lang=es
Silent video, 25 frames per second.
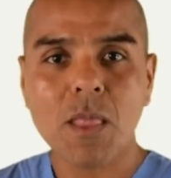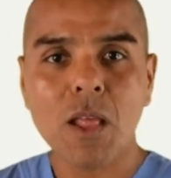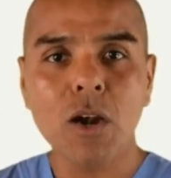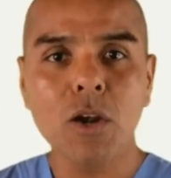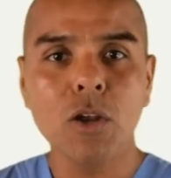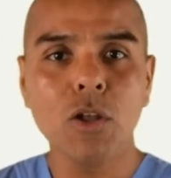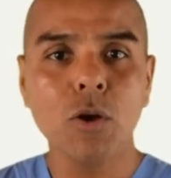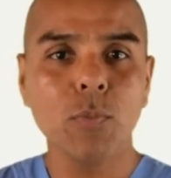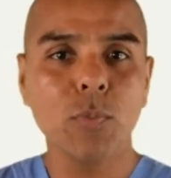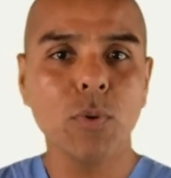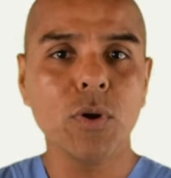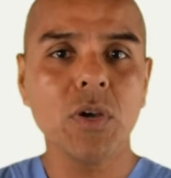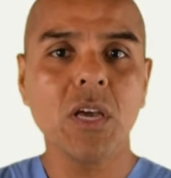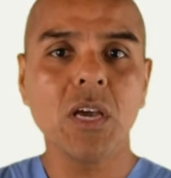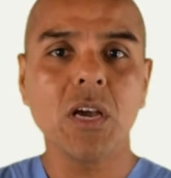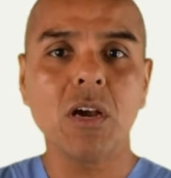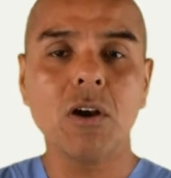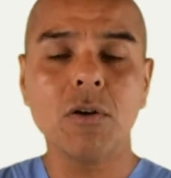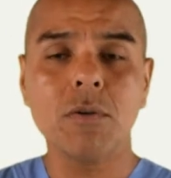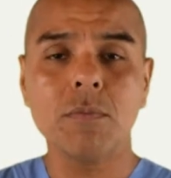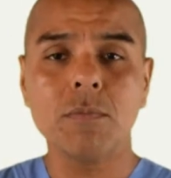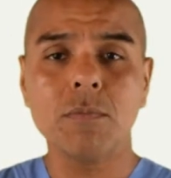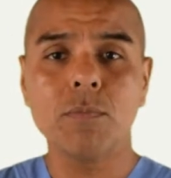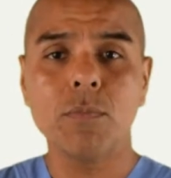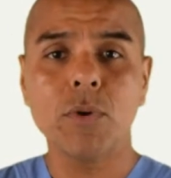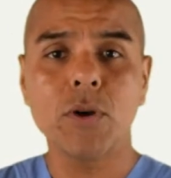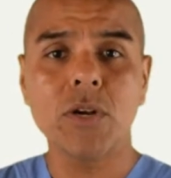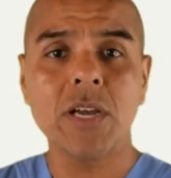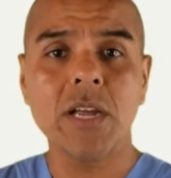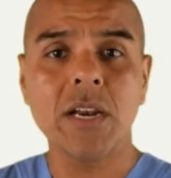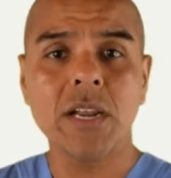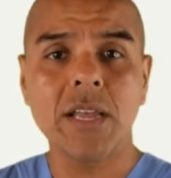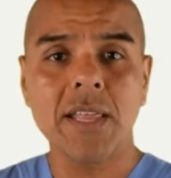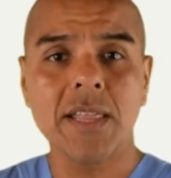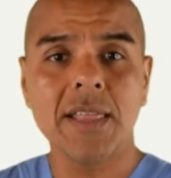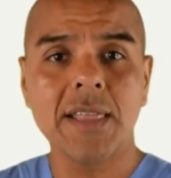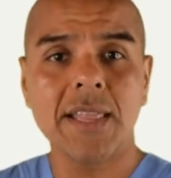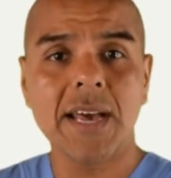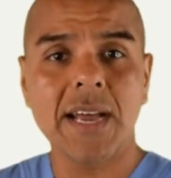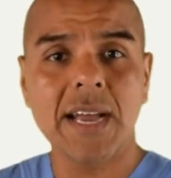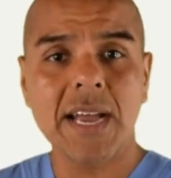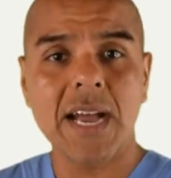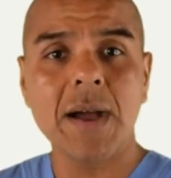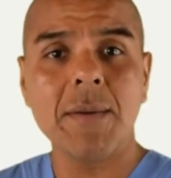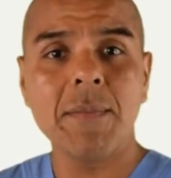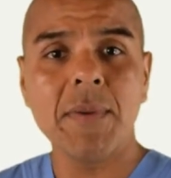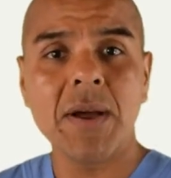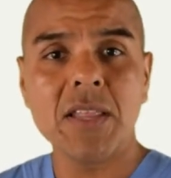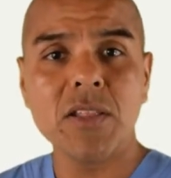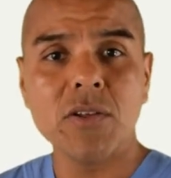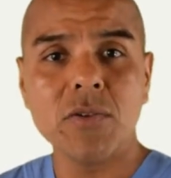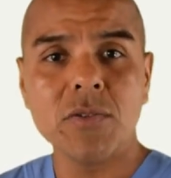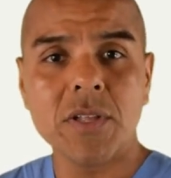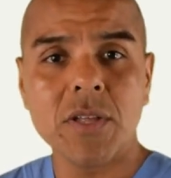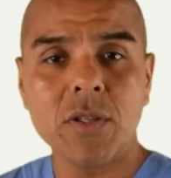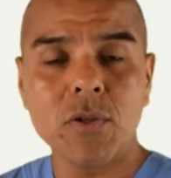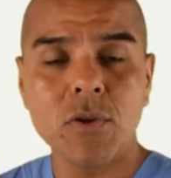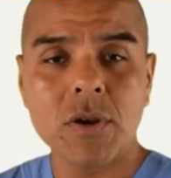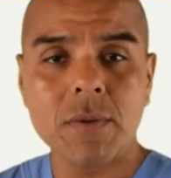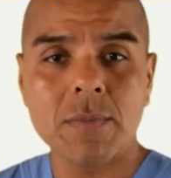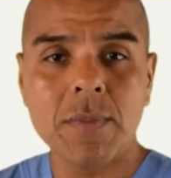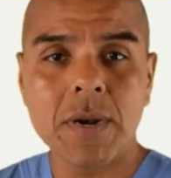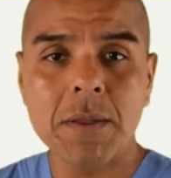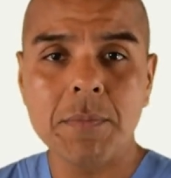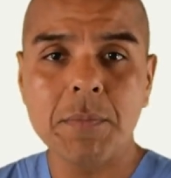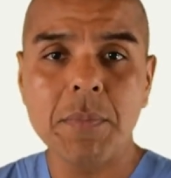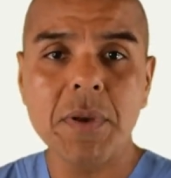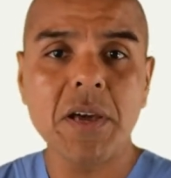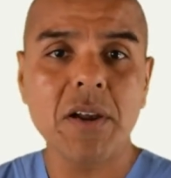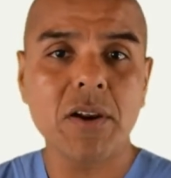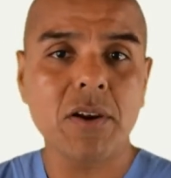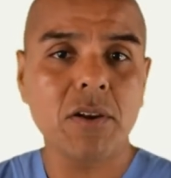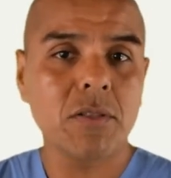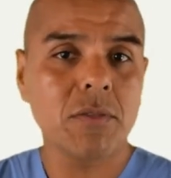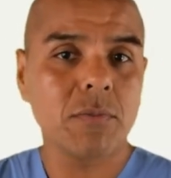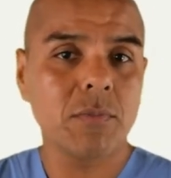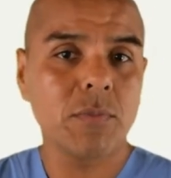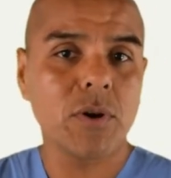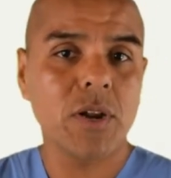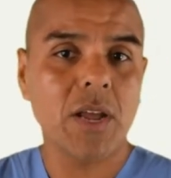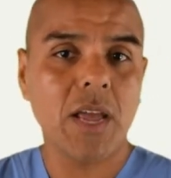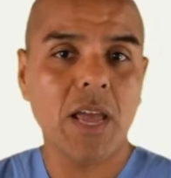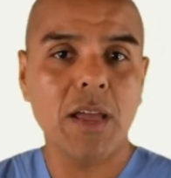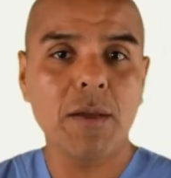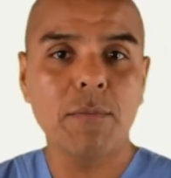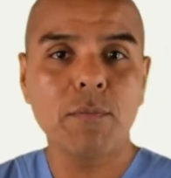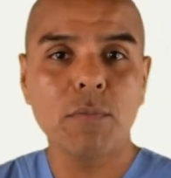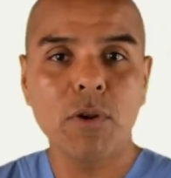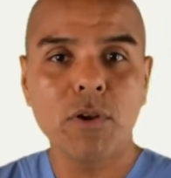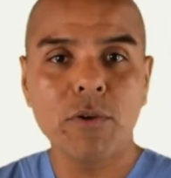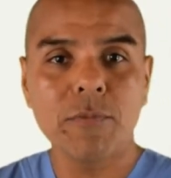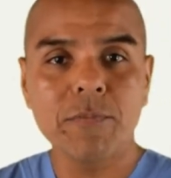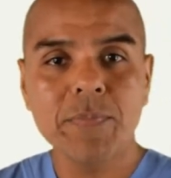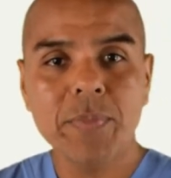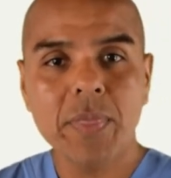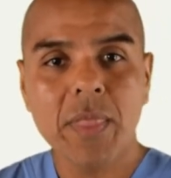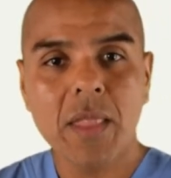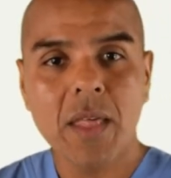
Lo puede poner en la cama donde duerme el perro, por ejemplo.